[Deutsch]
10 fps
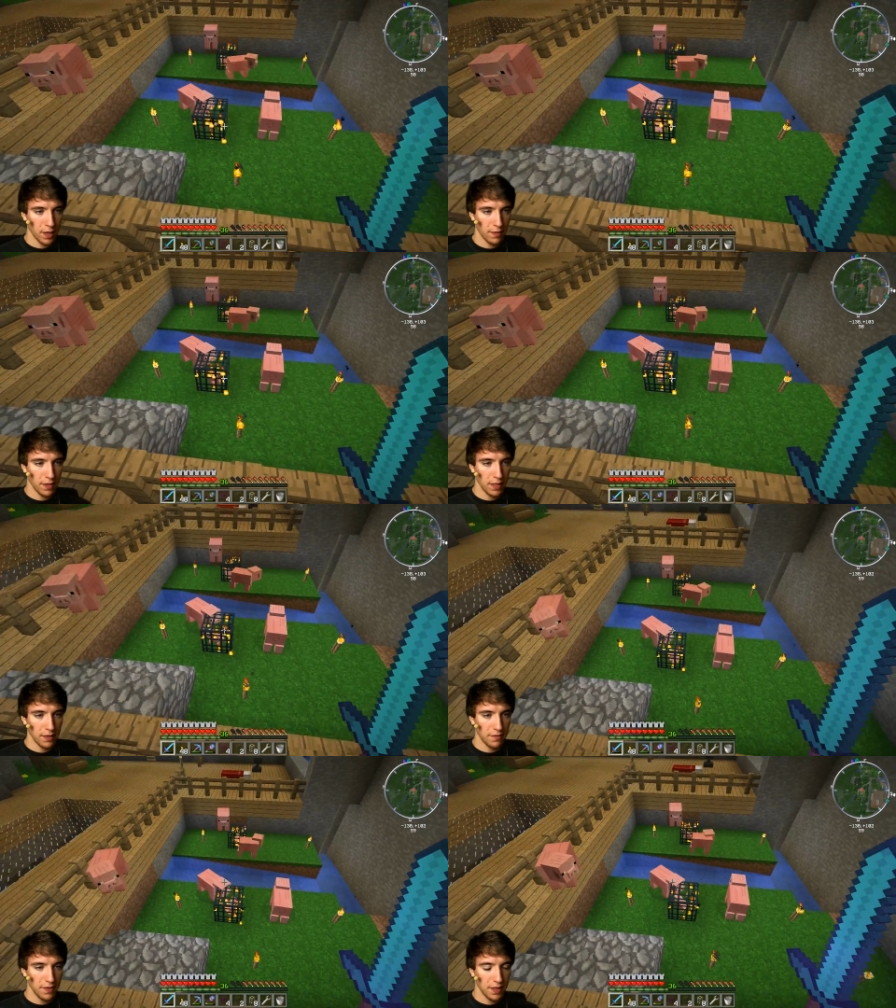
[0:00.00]
Wenn
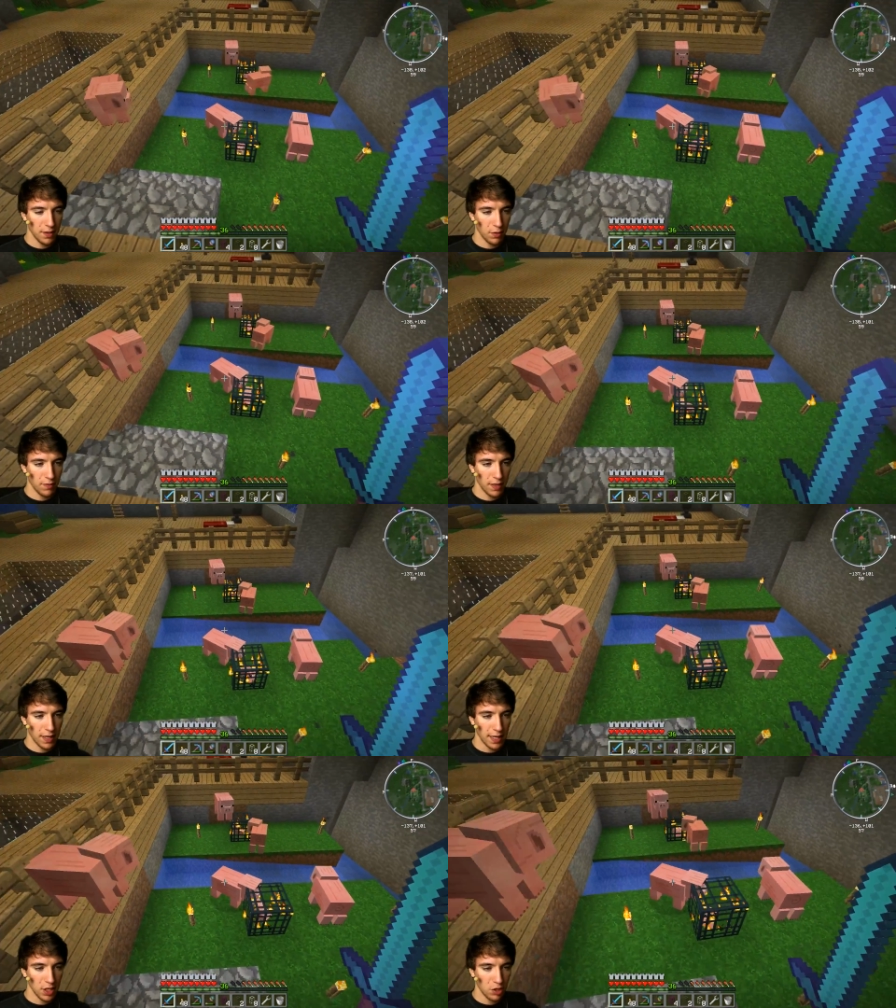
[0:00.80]
diese Viecher irgendwie da
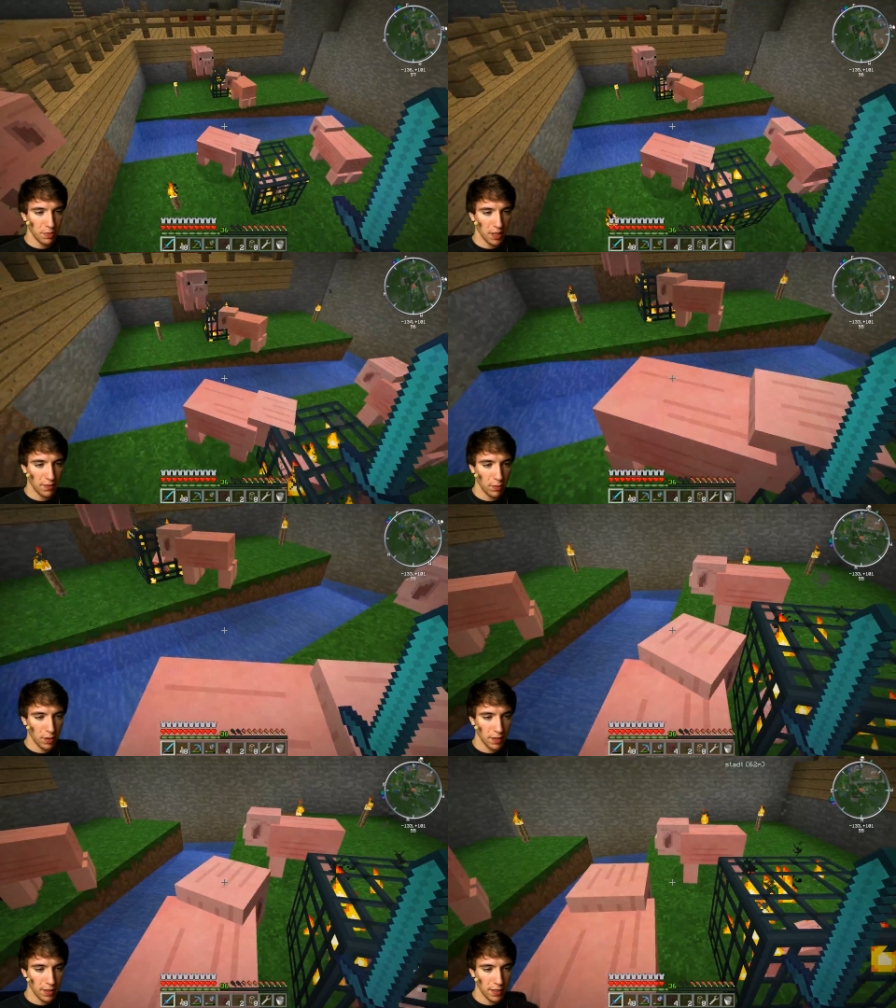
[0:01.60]
reinspringen
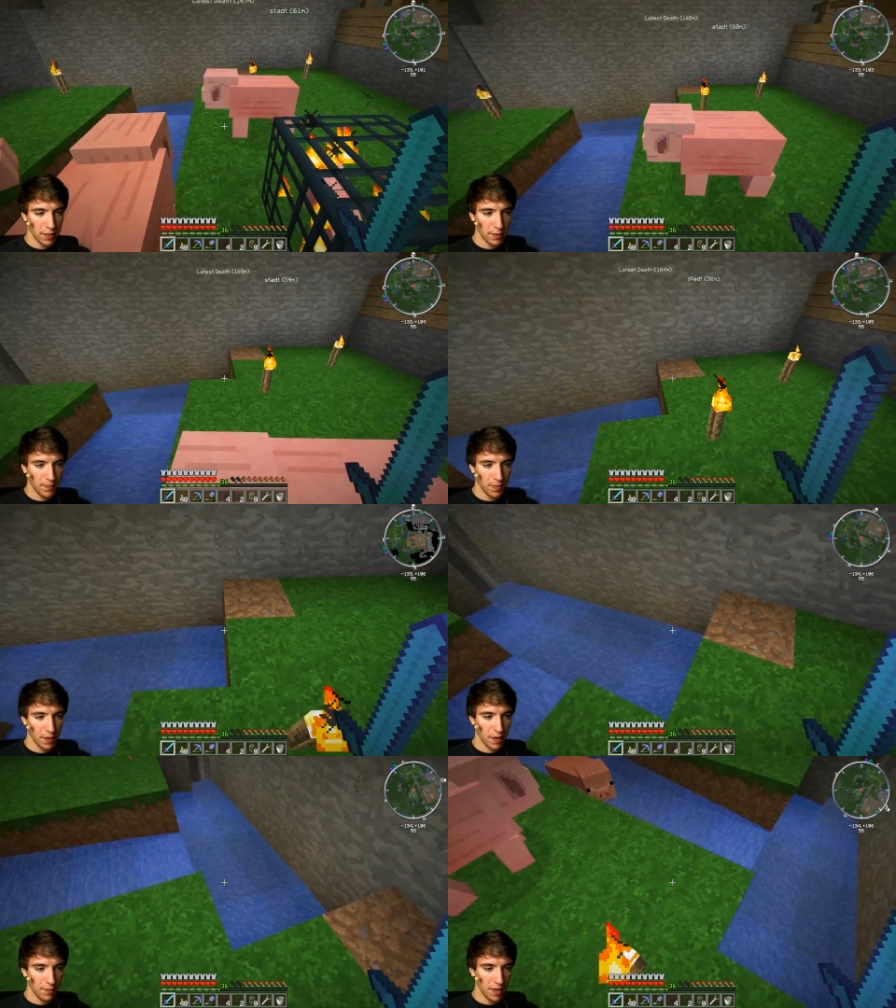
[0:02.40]
würden, Alter.
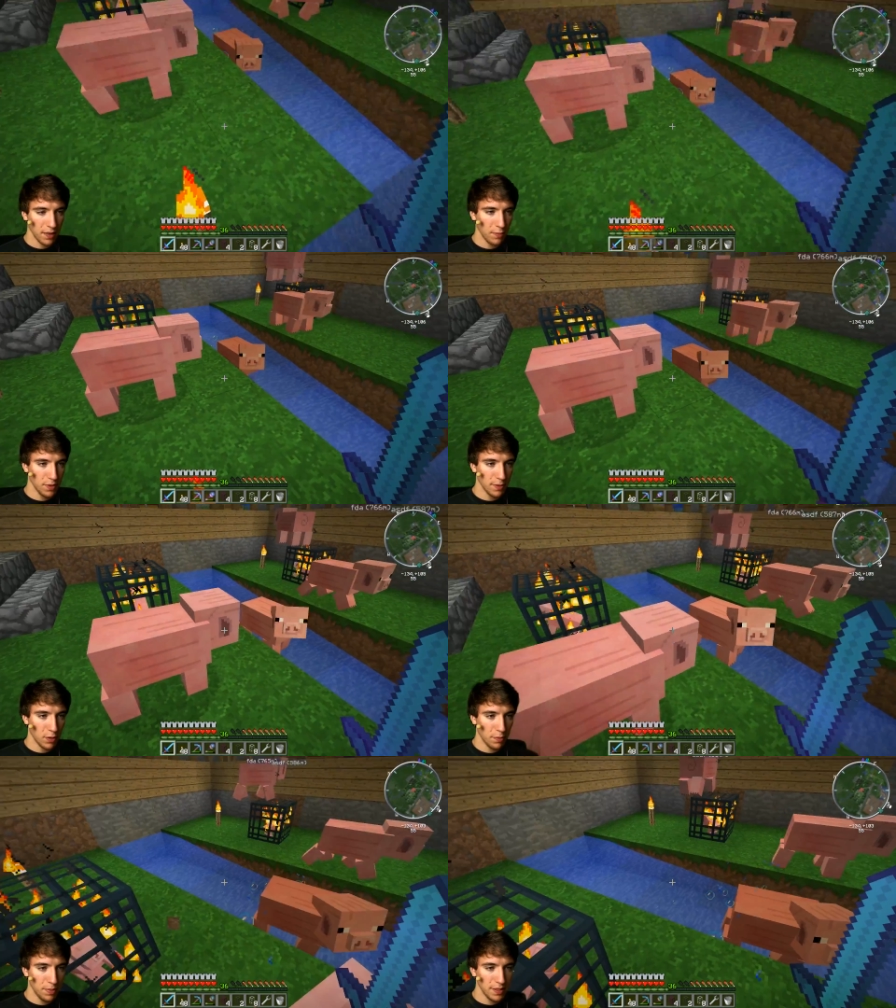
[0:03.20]
Manche müssen
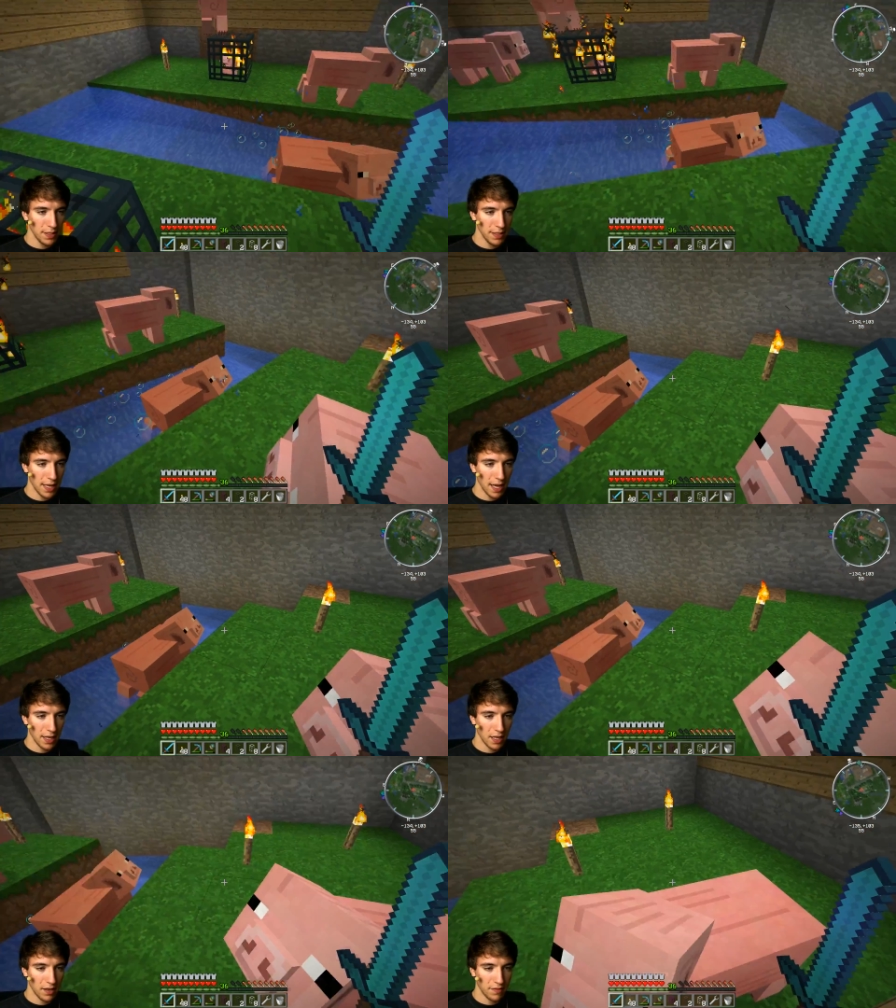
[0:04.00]
auch ein bisschen
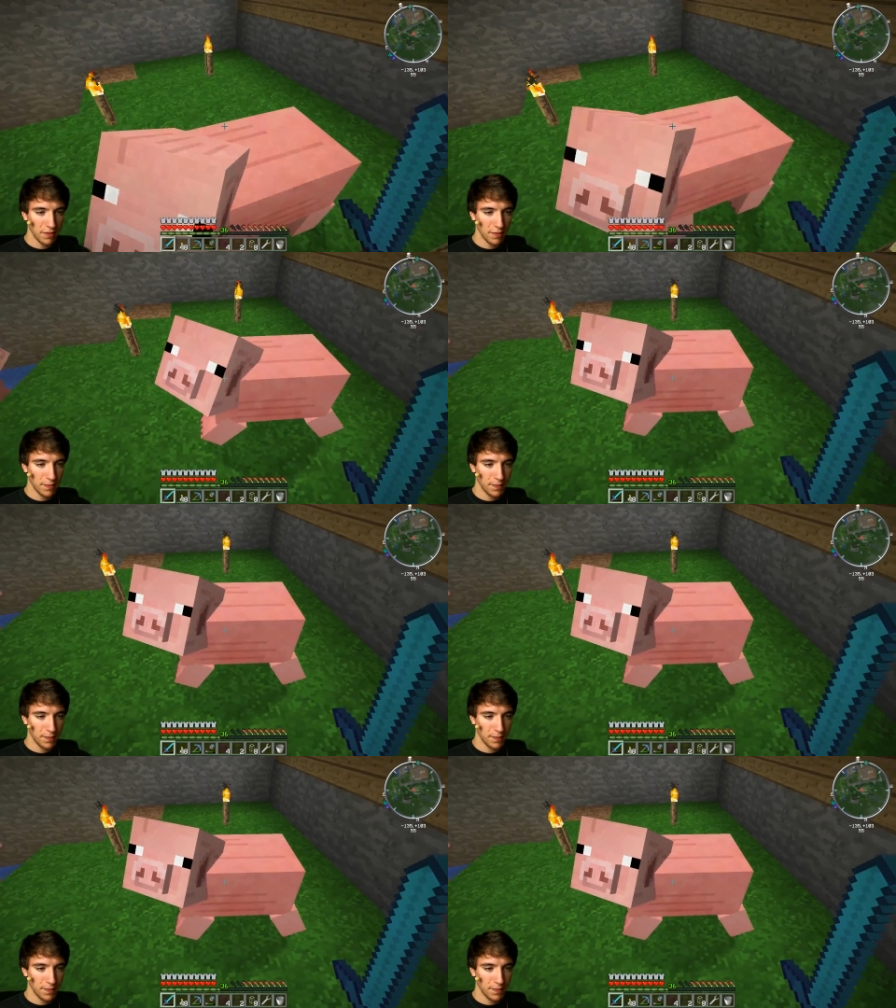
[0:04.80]
nachhelfen.